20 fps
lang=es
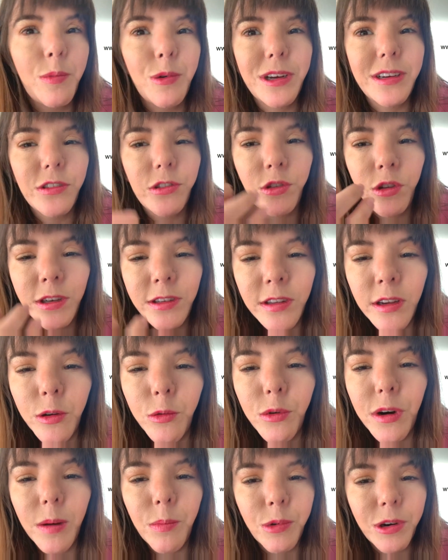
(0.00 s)
porque estoy
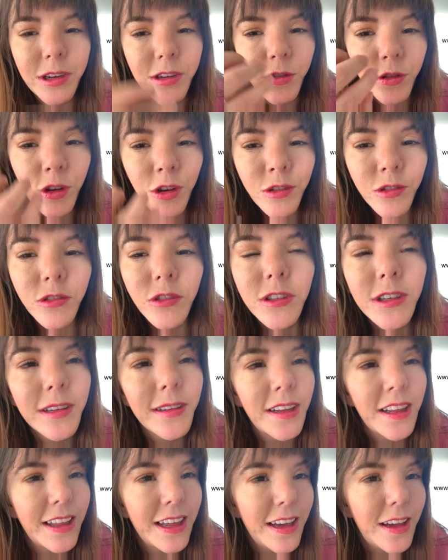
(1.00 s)
segura, porque soy
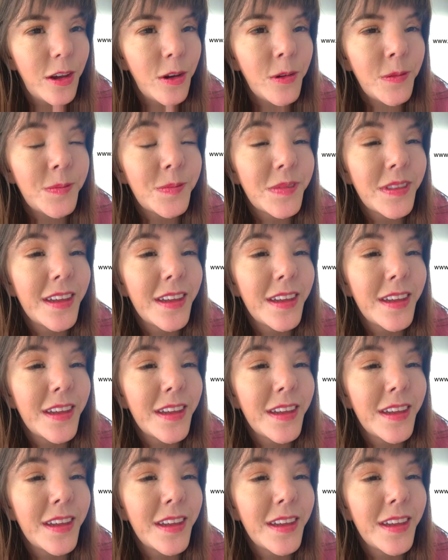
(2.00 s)
consciente de ello.